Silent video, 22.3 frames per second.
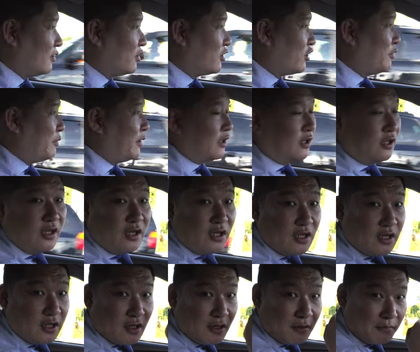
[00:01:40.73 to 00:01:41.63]
그러면
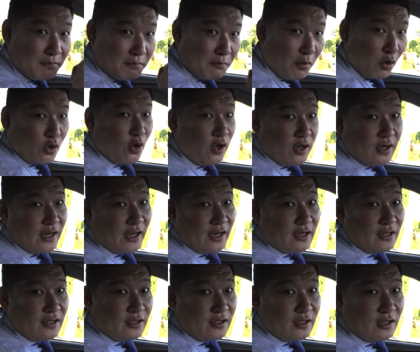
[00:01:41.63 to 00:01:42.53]
목요일 날
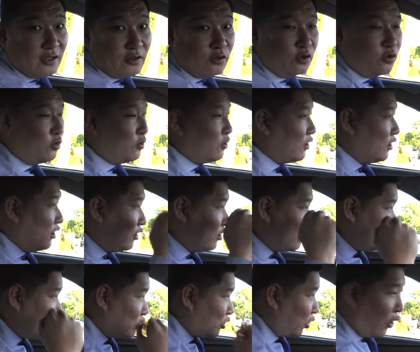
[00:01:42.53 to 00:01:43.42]
그리고
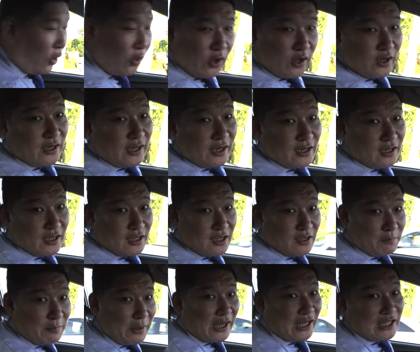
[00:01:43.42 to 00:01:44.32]
토요일 날
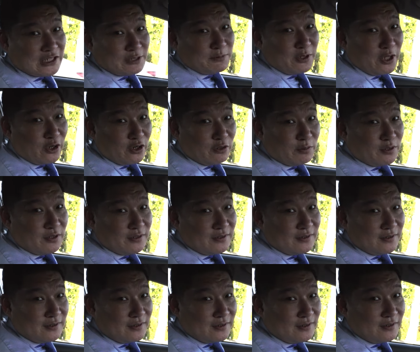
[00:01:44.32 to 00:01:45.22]
뵙겠습니다, 여러분.
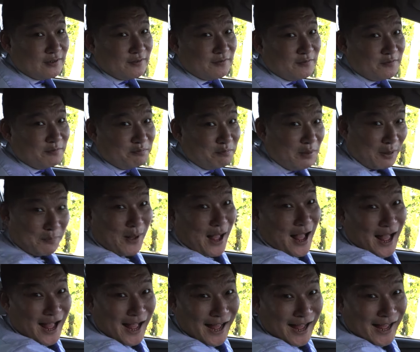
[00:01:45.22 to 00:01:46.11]

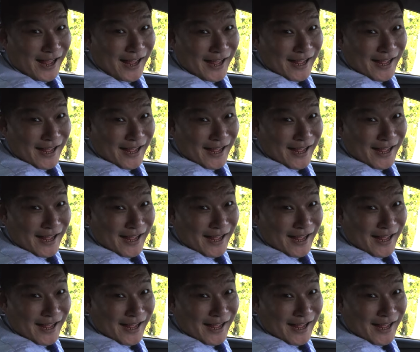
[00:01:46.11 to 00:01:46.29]
바바